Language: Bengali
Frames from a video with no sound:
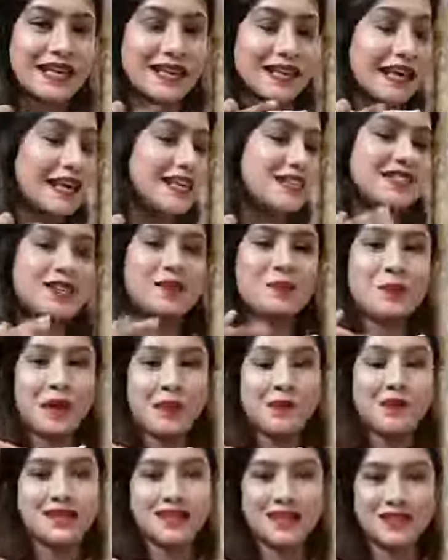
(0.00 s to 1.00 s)
এই যে
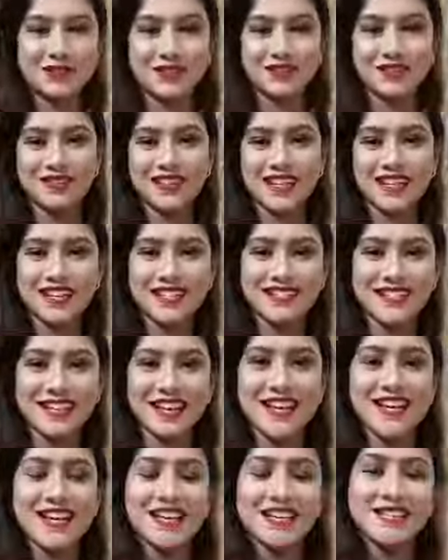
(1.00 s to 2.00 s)
বেবিদের জন্য ঠিক আছে
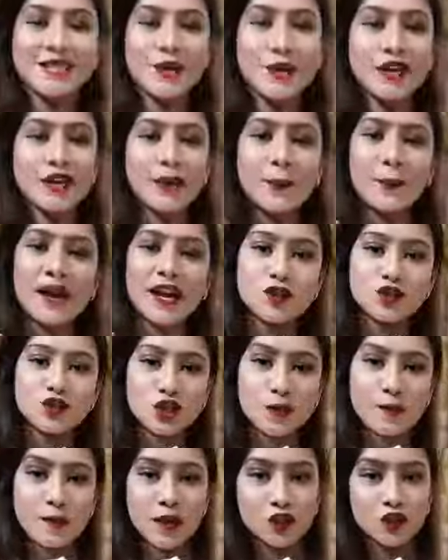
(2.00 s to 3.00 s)
সো এটা প্রাইস
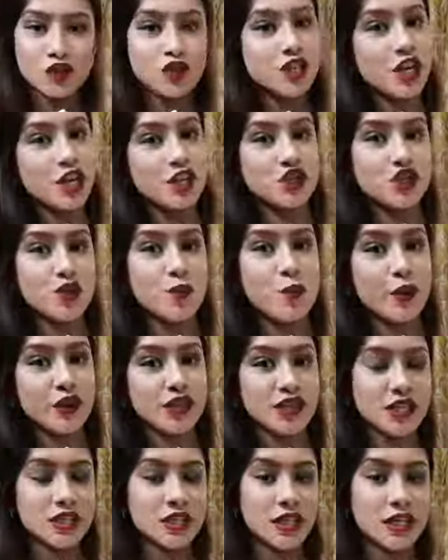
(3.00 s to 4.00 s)
হচ্ছে মাত্র সাতশো
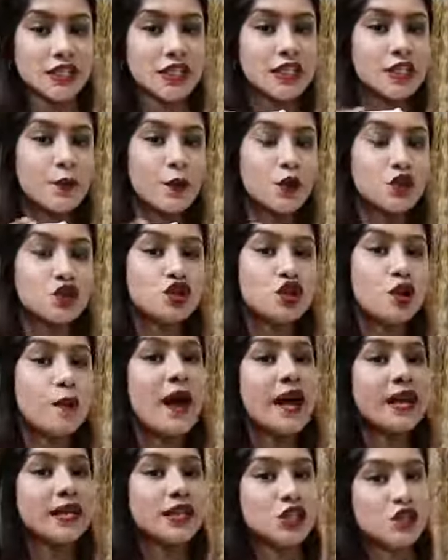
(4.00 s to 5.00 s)
পঞ্চাশ টাকা যাদের পছন্দ হবে
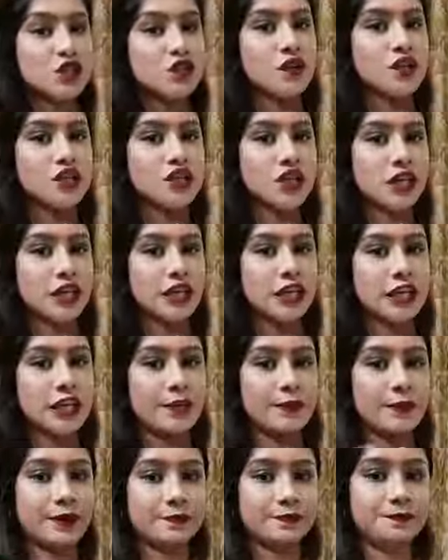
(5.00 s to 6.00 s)
একটা স্ক্রিনশট দিয়ে নেবেন